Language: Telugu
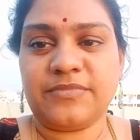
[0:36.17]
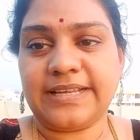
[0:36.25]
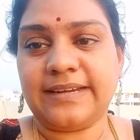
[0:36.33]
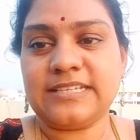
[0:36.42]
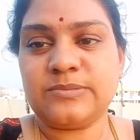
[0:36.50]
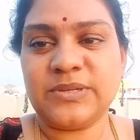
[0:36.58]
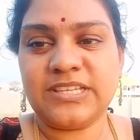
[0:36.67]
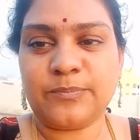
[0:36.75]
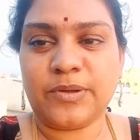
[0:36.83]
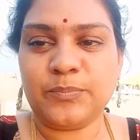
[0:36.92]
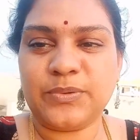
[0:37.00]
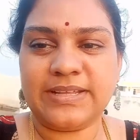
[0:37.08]
టెర్రస్ మీద
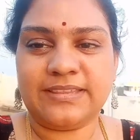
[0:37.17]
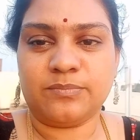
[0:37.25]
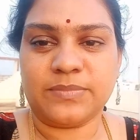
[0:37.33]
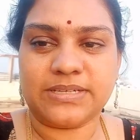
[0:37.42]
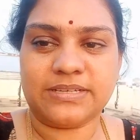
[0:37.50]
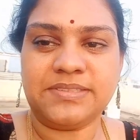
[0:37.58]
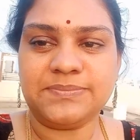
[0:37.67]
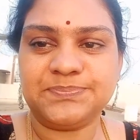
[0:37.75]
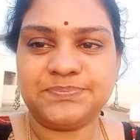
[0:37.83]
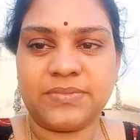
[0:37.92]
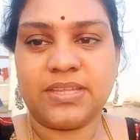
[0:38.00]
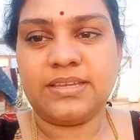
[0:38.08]
పంపు లేదనమాట
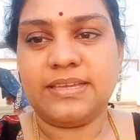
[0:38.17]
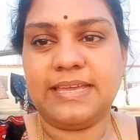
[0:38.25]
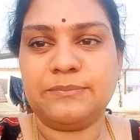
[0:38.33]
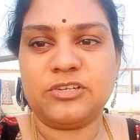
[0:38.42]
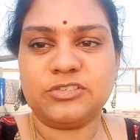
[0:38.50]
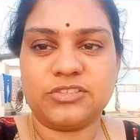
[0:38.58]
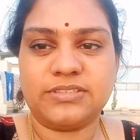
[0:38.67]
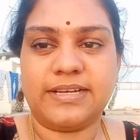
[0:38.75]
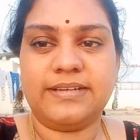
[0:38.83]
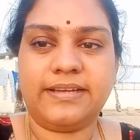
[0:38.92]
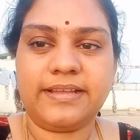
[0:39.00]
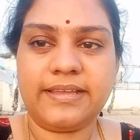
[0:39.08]

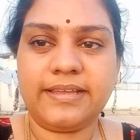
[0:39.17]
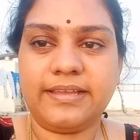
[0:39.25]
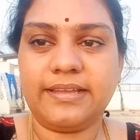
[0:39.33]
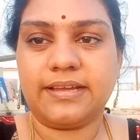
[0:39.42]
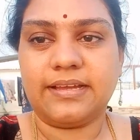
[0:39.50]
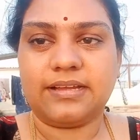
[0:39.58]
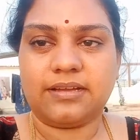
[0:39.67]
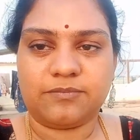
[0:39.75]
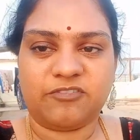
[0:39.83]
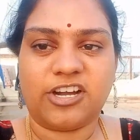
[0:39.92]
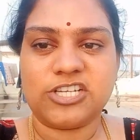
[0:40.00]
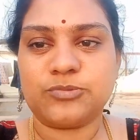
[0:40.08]
ఏమవుతుందంటే
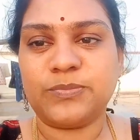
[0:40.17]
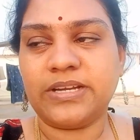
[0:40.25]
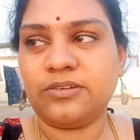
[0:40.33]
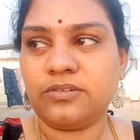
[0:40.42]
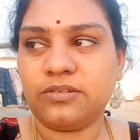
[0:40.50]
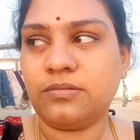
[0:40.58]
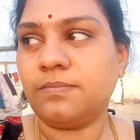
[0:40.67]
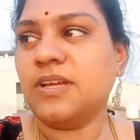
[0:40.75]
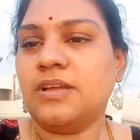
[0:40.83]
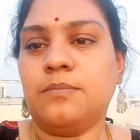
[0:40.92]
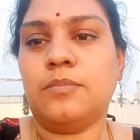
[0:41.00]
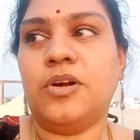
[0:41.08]
వాష్మెను
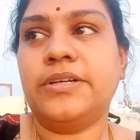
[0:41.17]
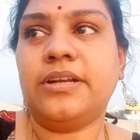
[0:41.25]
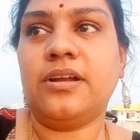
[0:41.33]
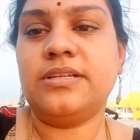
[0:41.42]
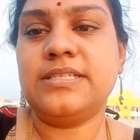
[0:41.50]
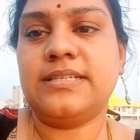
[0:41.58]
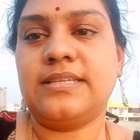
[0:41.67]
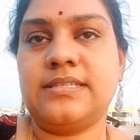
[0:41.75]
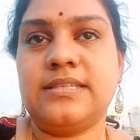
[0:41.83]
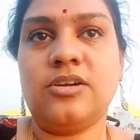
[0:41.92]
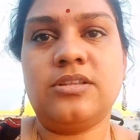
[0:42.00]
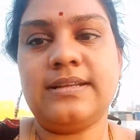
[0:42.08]
మోటార్ ఆన్
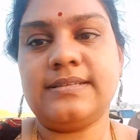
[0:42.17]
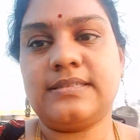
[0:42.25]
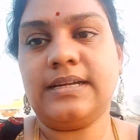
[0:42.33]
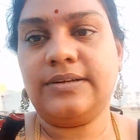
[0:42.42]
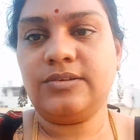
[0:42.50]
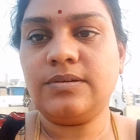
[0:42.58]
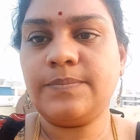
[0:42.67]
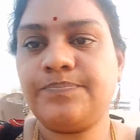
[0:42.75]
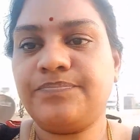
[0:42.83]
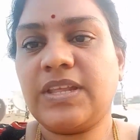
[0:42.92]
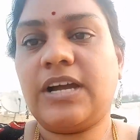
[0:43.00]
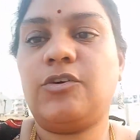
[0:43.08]
చేసేసి వదిలేస్తాడు
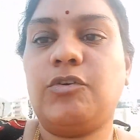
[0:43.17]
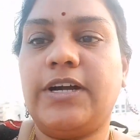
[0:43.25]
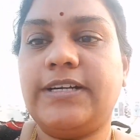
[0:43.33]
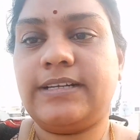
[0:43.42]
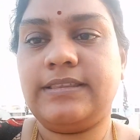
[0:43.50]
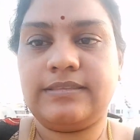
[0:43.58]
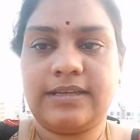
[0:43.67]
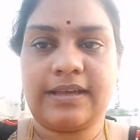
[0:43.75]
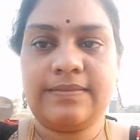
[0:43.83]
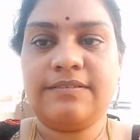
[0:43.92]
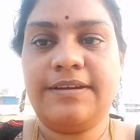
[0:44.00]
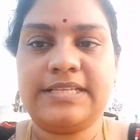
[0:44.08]
ఆ వాటర్ అంతా
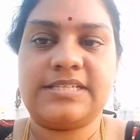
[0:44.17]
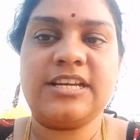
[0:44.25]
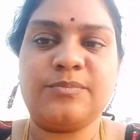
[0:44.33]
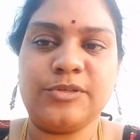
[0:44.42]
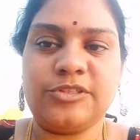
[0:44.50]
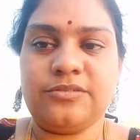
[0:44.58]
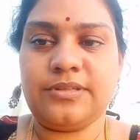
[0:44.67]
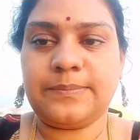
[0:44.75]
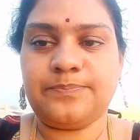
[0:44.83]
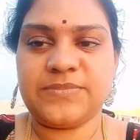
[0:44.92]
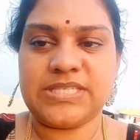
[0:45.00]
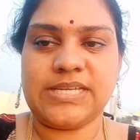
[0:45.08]
కింద వేస్ట్గా పోతుంది
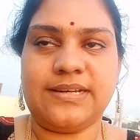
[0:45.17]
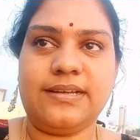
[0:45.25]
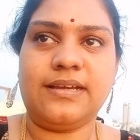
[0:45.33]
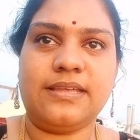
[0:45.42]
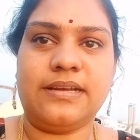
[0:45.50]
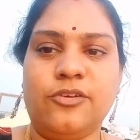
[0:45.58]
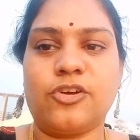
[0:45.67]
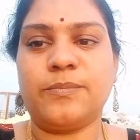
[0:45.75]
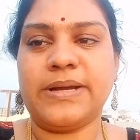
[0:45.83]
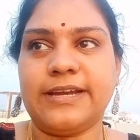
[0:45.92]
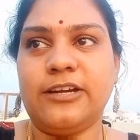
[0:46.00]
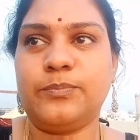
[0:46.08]
సరే కదా అని ఒక
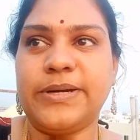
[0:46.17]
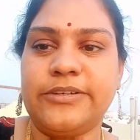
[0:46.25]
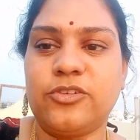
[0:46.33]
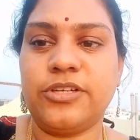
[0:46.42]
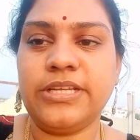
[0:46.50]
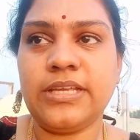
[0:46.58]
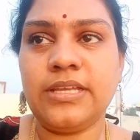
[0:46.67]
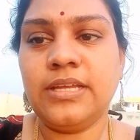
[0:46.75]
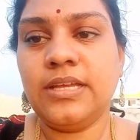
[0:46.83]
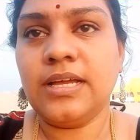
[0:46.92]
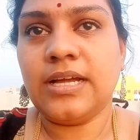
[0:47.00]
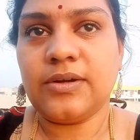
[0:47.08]
బకెట్ పెట్టుకొని
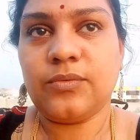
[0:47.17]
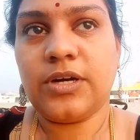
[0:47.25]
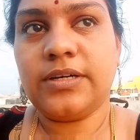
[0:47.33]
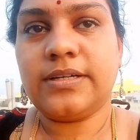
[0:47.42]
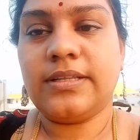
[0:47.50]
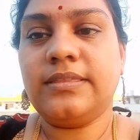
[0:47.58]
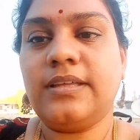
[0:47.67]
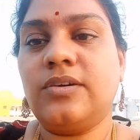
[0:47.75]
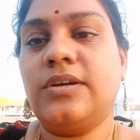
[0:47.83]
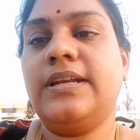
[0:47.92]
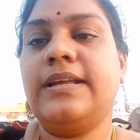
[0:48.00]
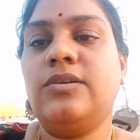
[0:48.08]
ఆ వాటర్ అంతా
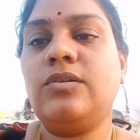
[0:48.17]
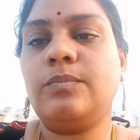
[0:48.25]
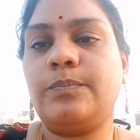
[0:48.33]
కూడా నేను